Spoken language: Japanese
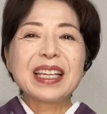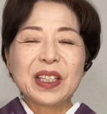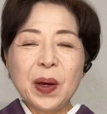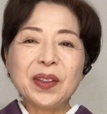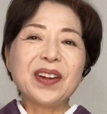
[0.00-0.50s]

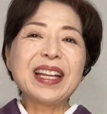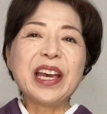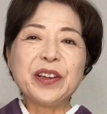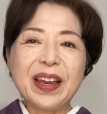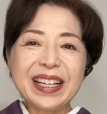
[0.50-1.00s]
今日の
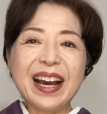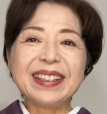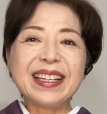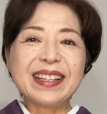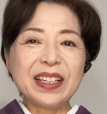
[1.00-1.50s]
内容はいかが
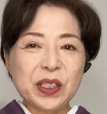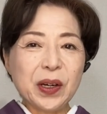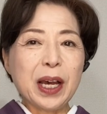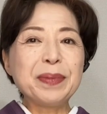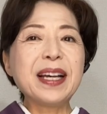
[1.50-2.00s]
でしたでしょ
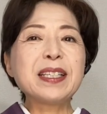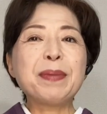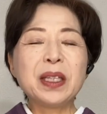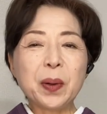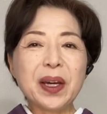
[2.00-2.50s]
うか皆
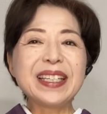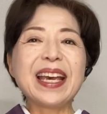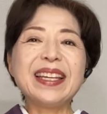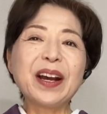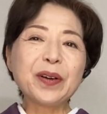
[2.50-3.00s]
様のご意
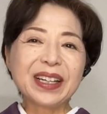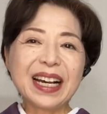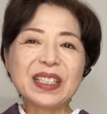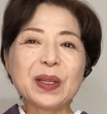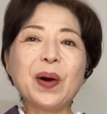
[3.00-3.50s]
見やご
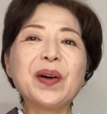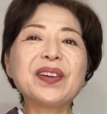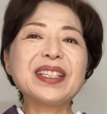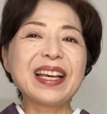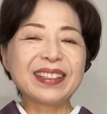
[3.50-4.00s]
感想をお
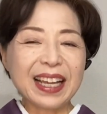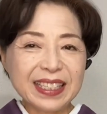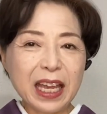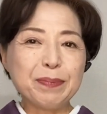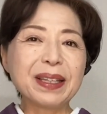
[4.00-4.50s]
寄せくだ
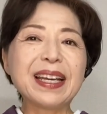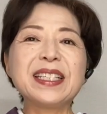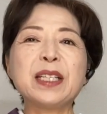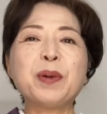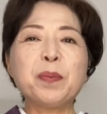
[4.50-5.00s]
さい。また
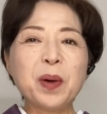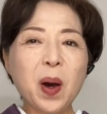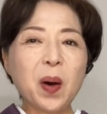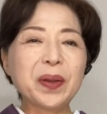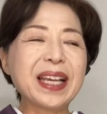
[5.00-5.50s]
質問
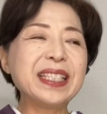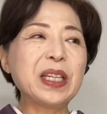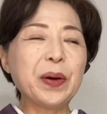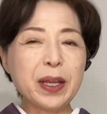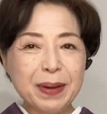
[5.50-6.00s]
もお受けし
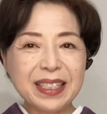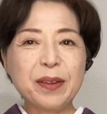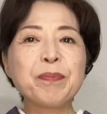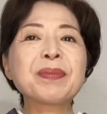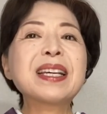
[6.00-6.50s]
ておりま
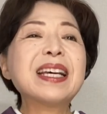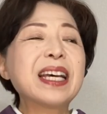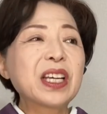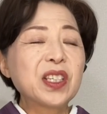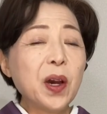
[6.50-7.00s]
す。
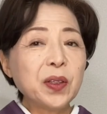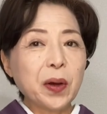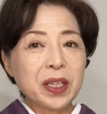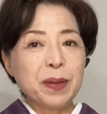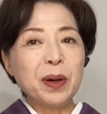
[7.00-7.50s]
今日
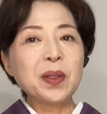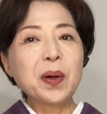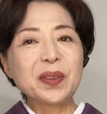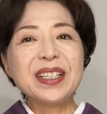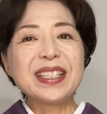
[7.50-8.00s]
の着物
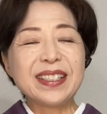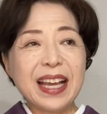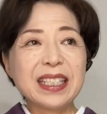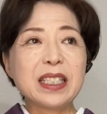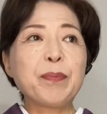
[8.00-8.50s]
クイズ
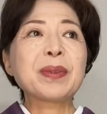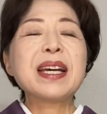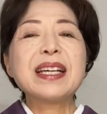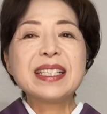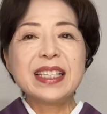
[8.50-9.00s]
です。
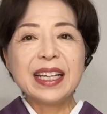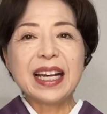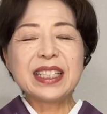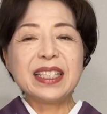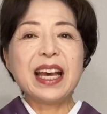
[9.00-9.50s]
4
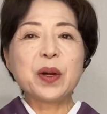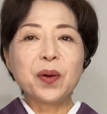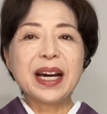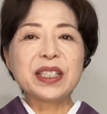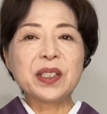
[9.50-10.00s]
月や5
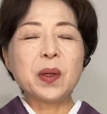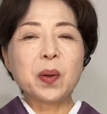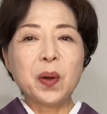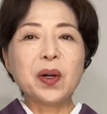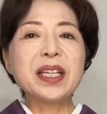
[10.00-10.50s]
月の
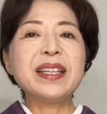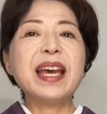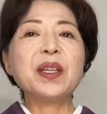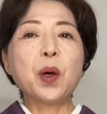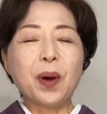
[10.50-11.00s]

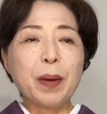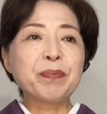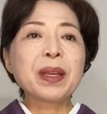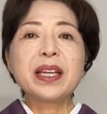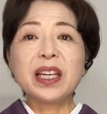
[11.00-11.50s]
コーディネートは
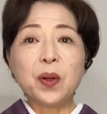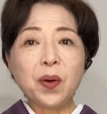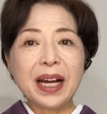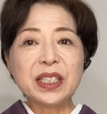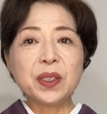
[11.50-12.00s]
色
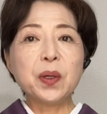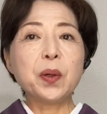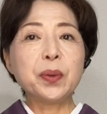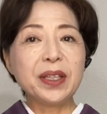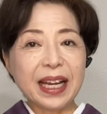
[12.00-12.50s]
数
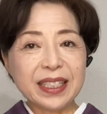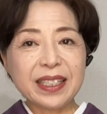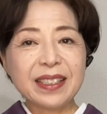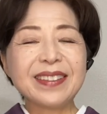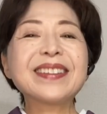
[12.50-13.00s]
を増やす。